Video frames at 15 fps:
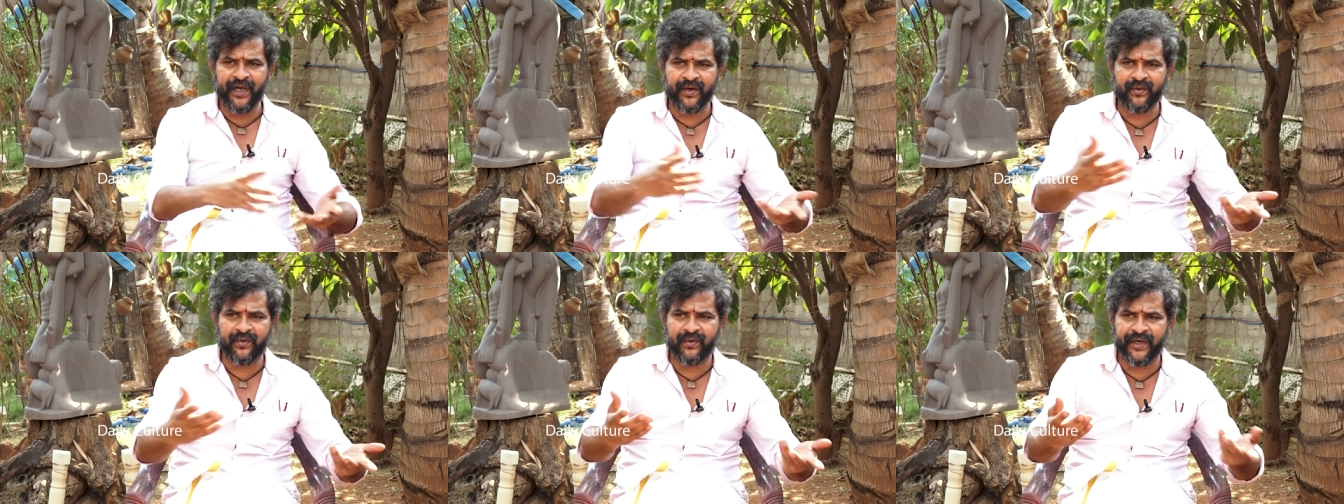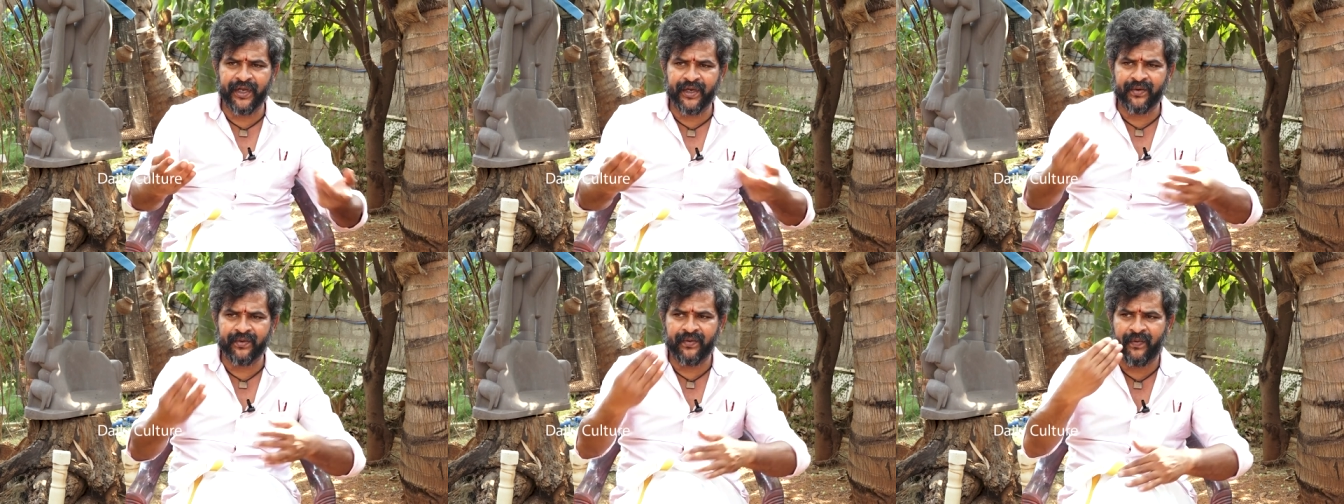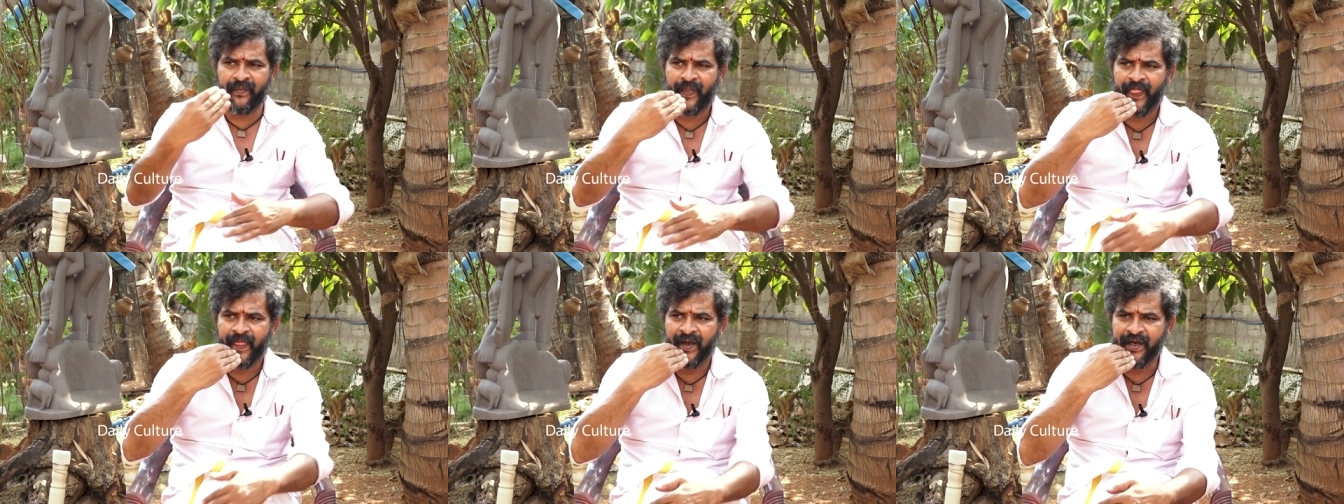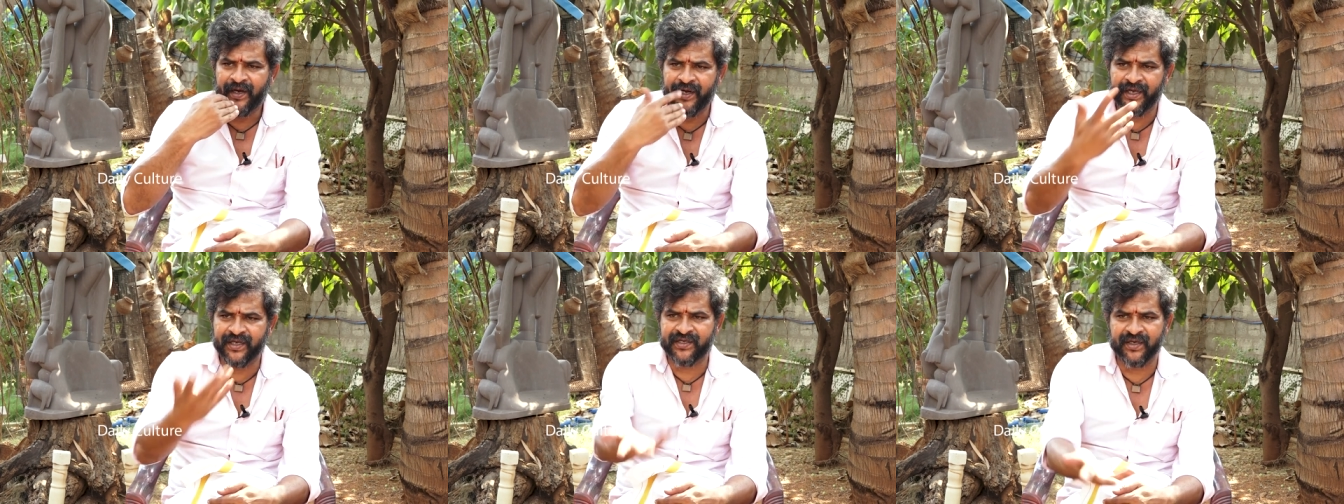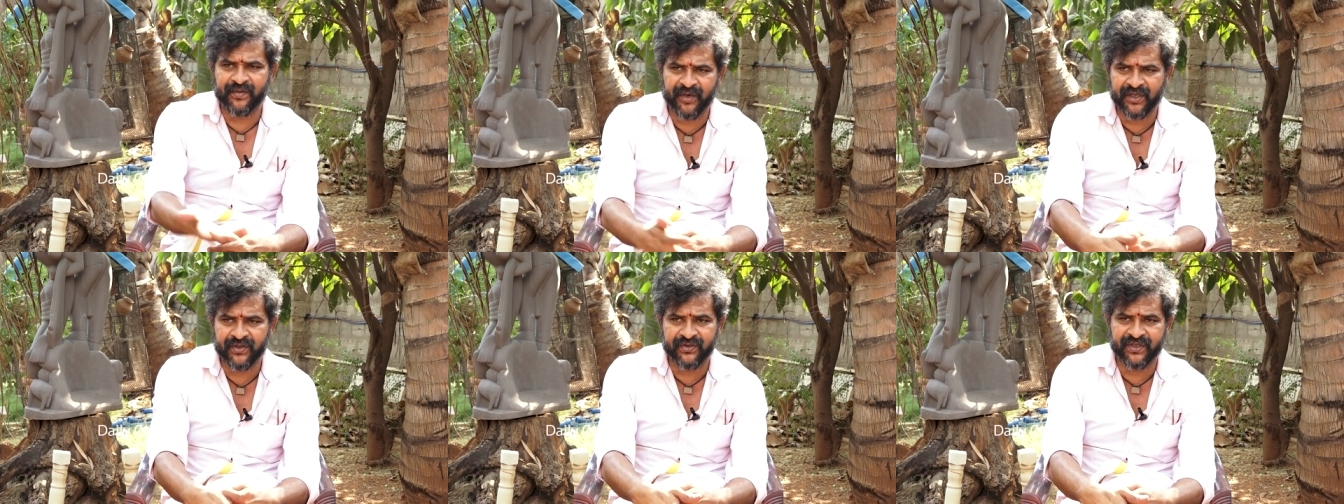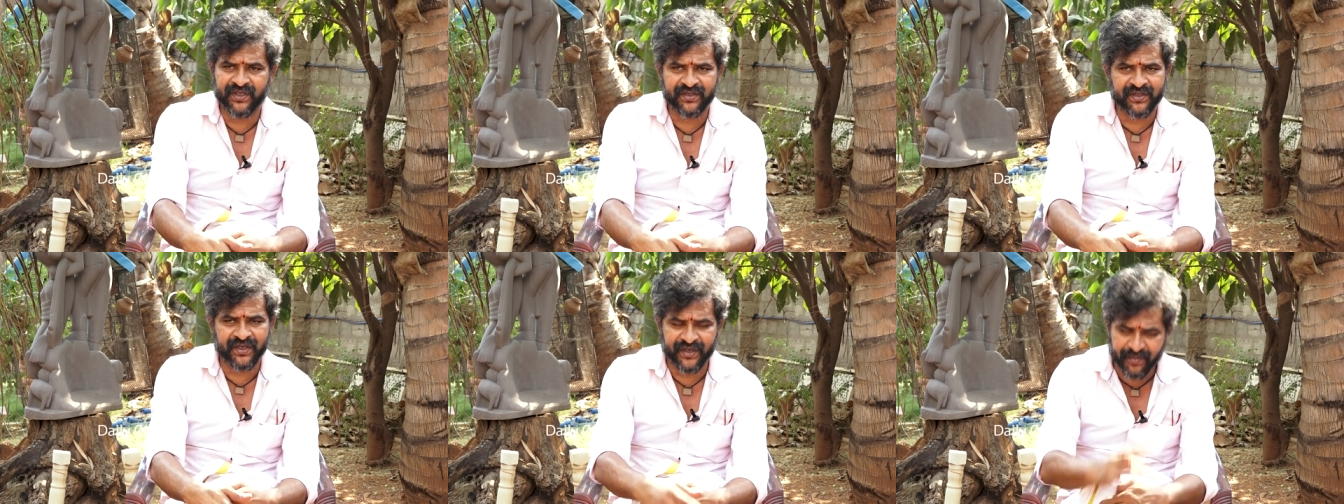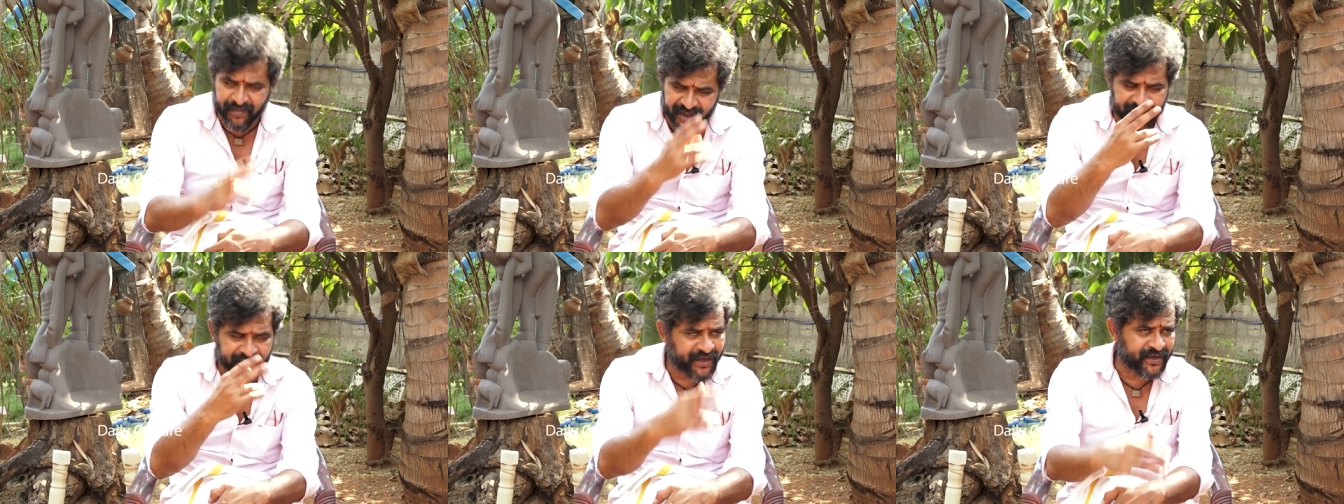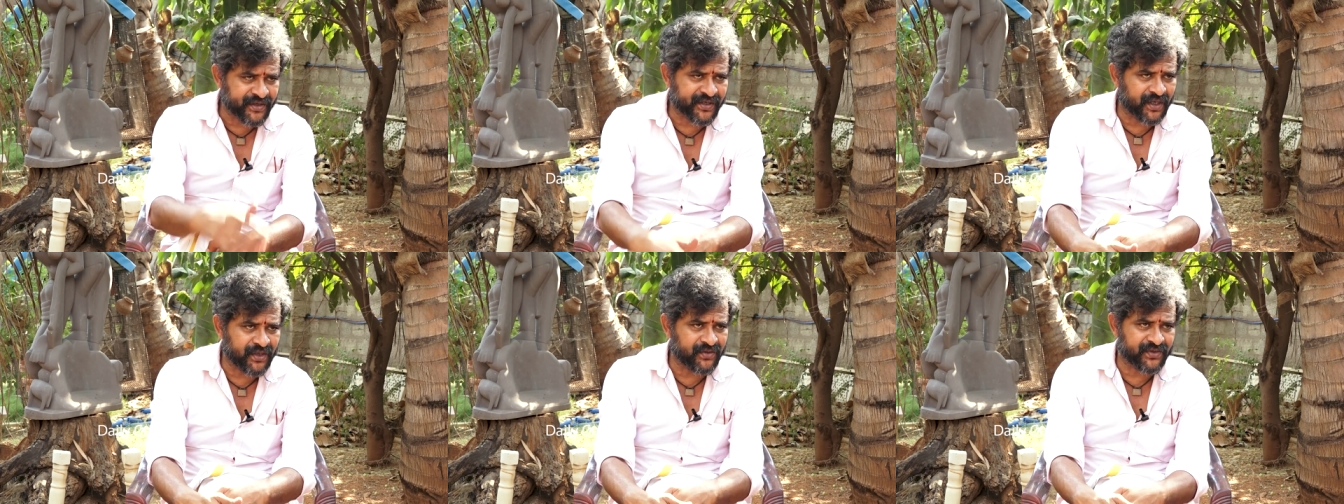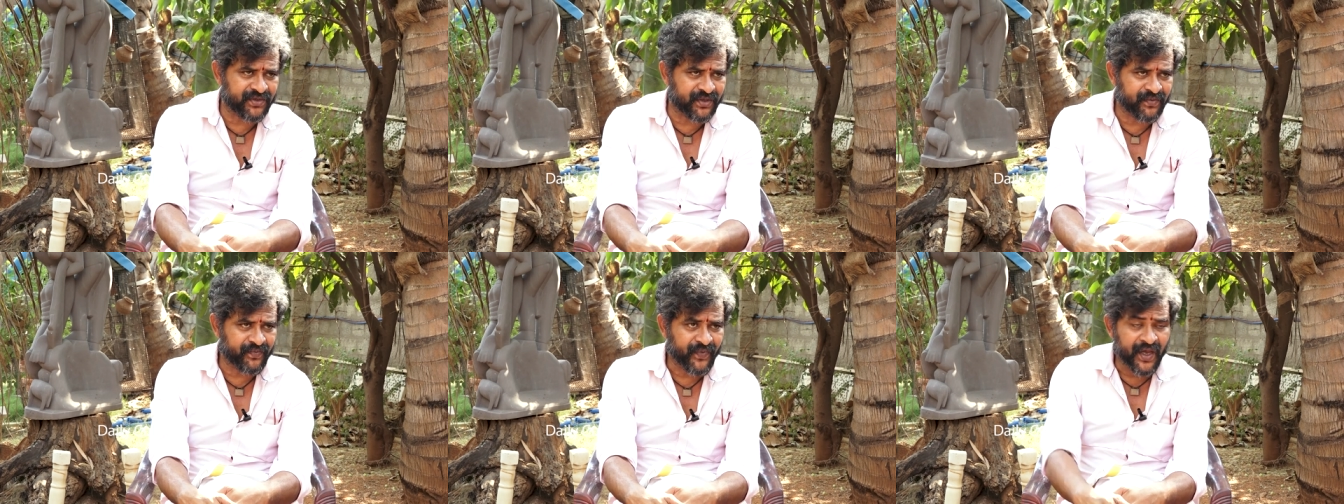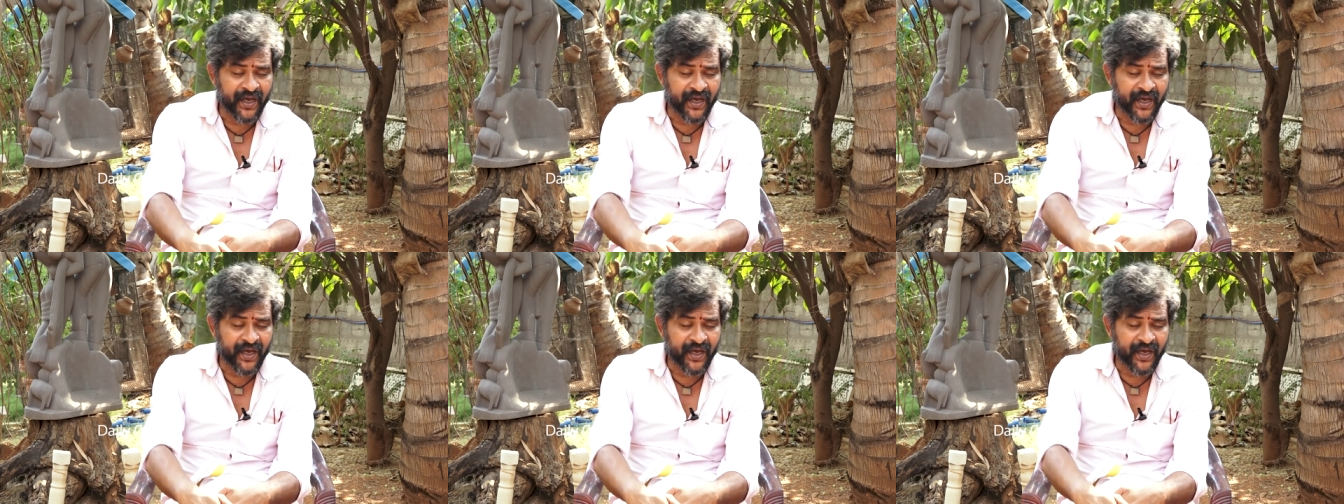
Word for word: నేను నేను నేను సినిమా చూశాను సార్ ఇప్పటికీ రెండుసార్లు చూశాను